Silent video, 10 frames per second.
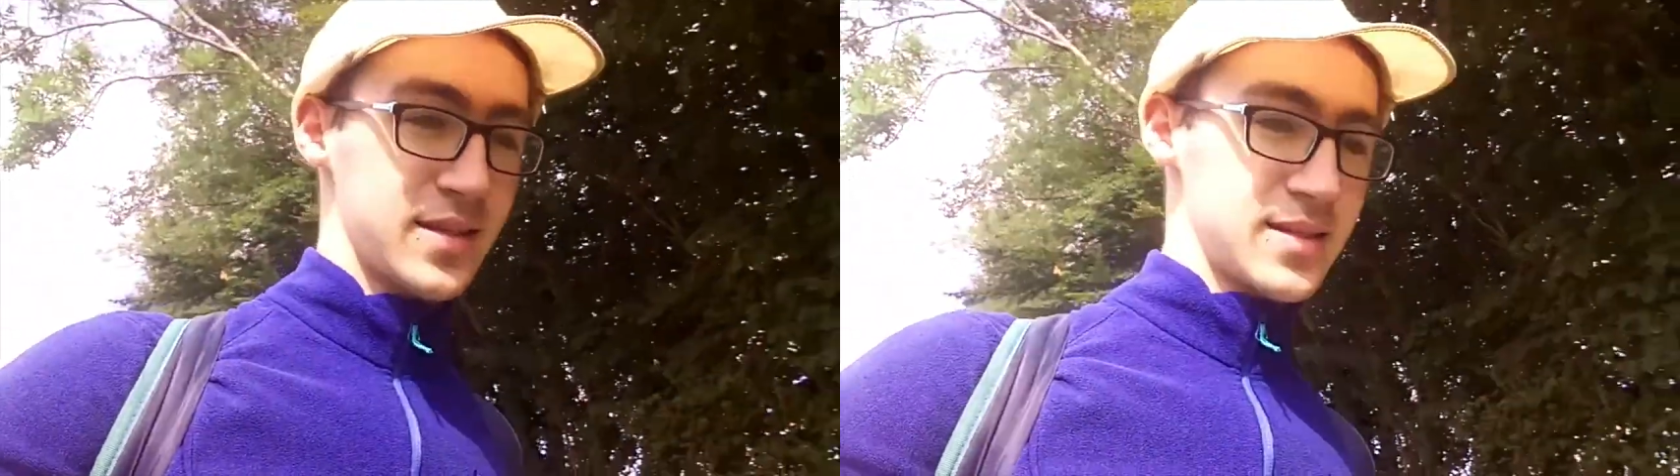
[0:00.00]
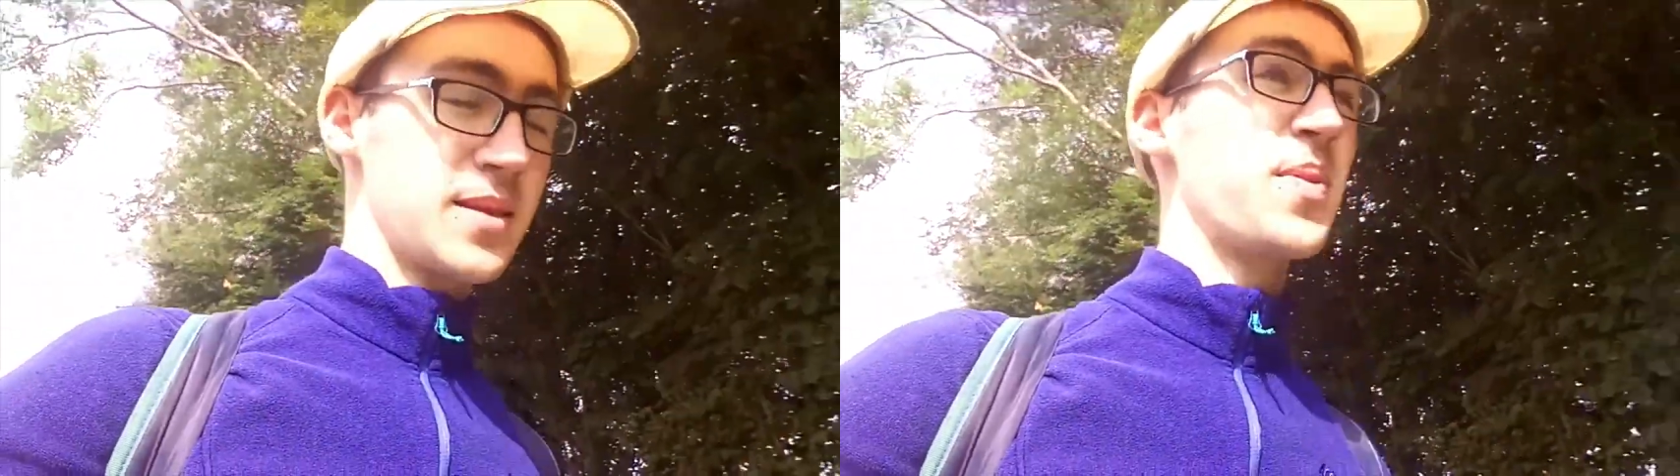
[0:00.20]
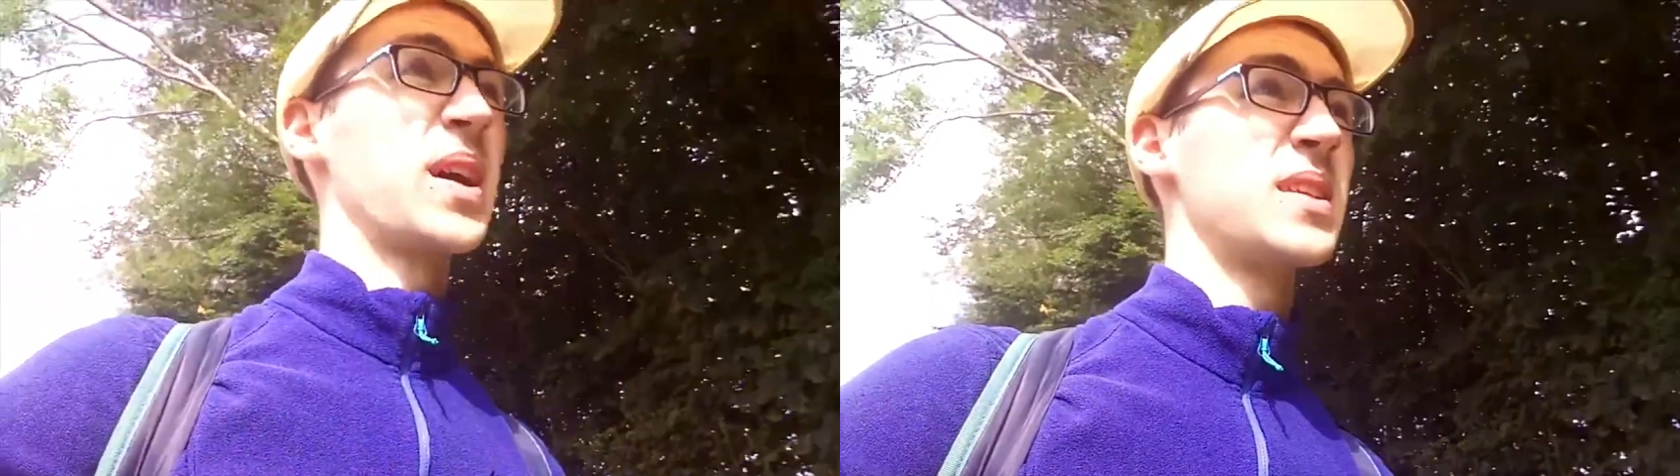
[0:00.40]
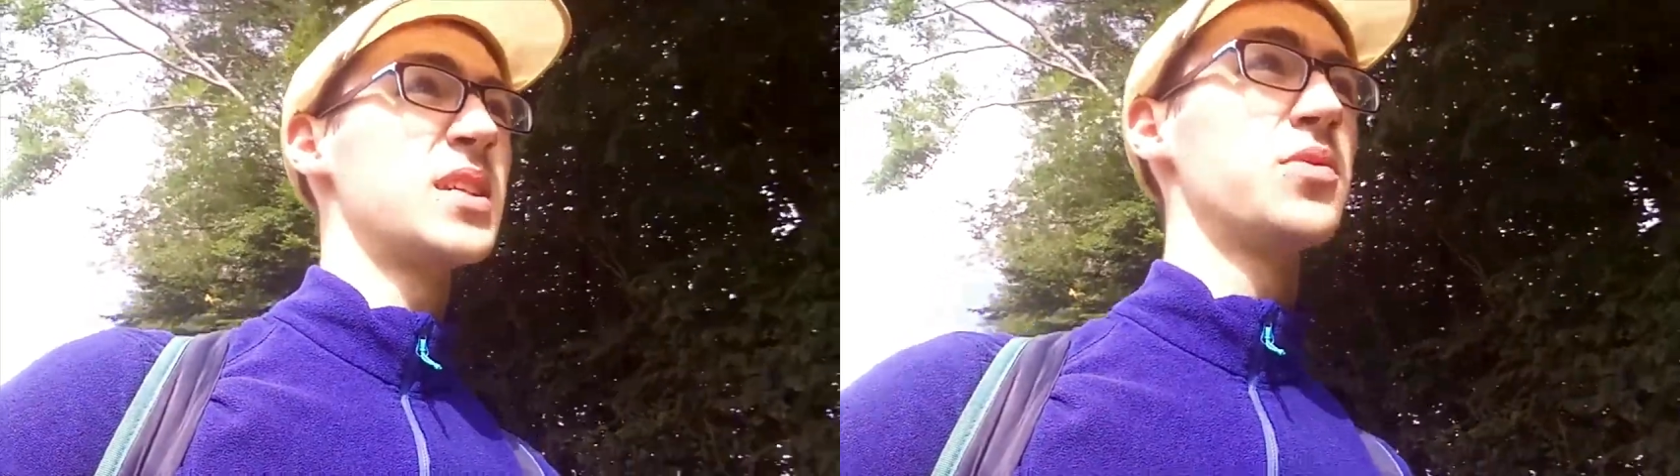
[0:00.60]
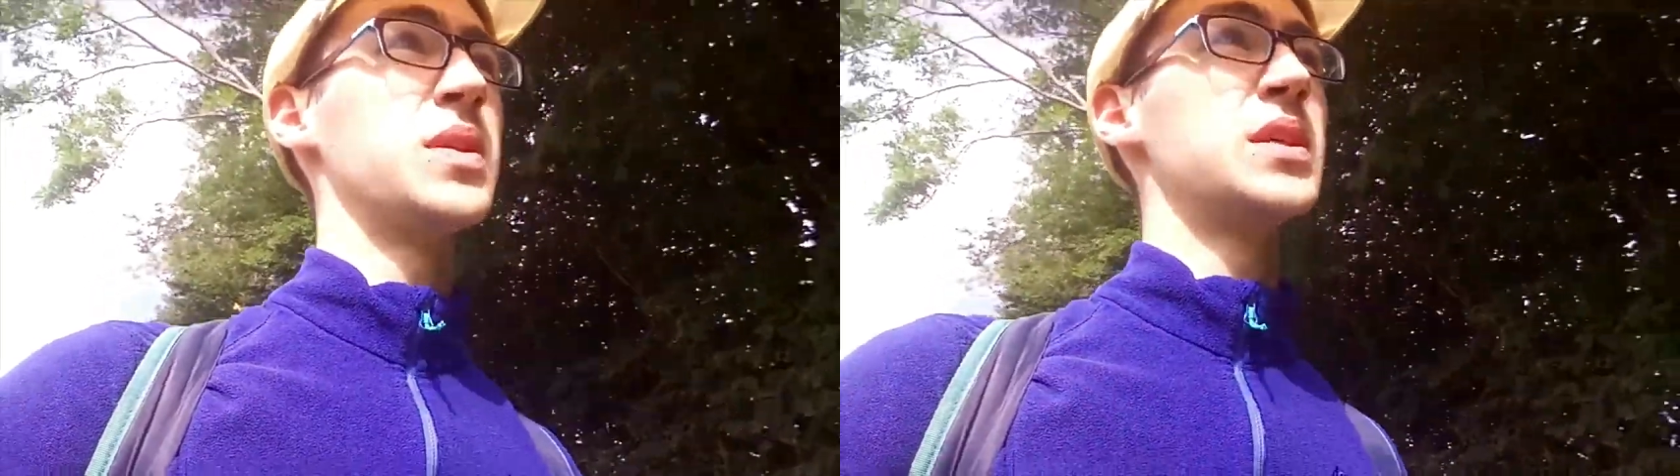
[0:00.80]
C'est parti,
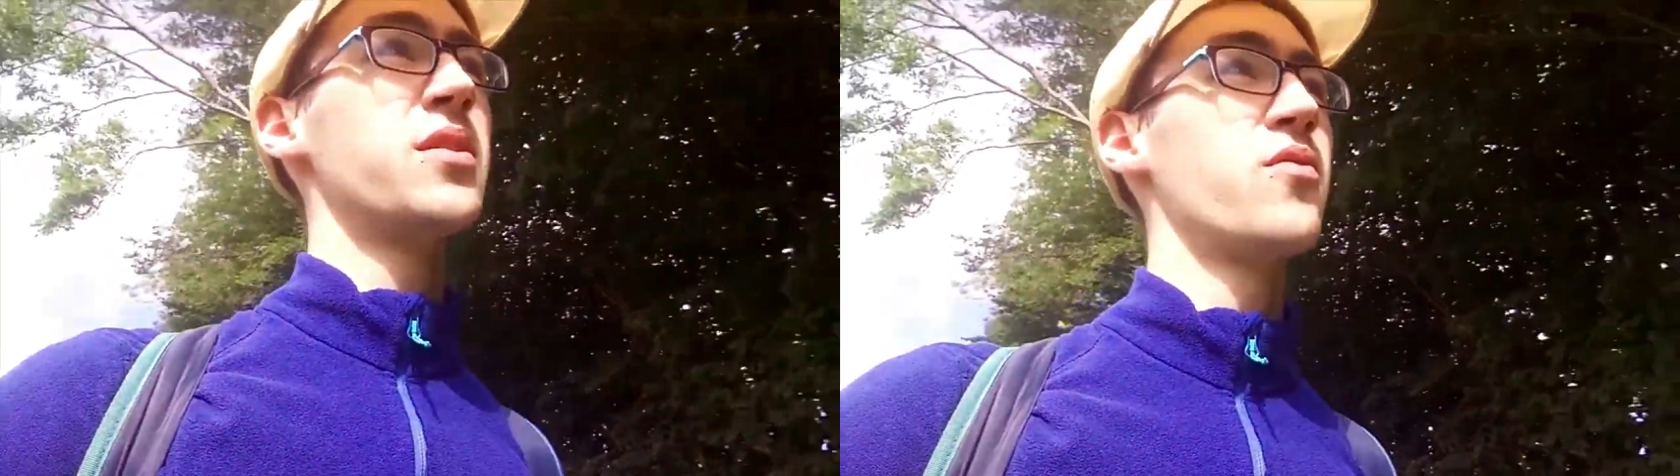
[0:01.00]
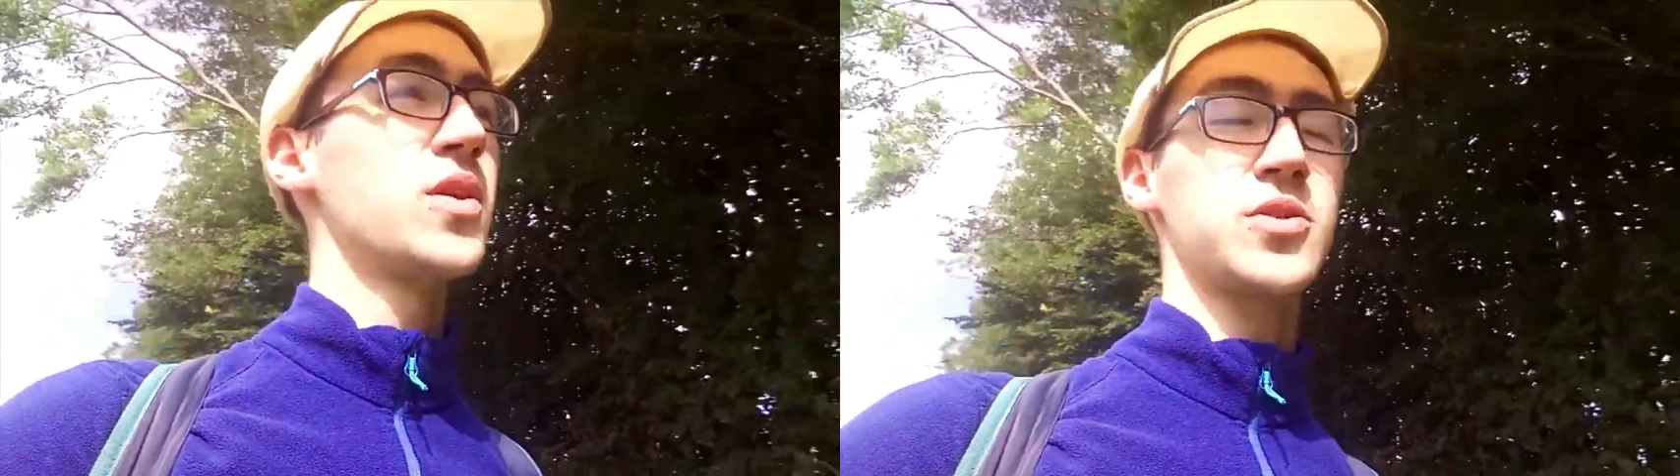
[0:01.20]
je vais déjà voir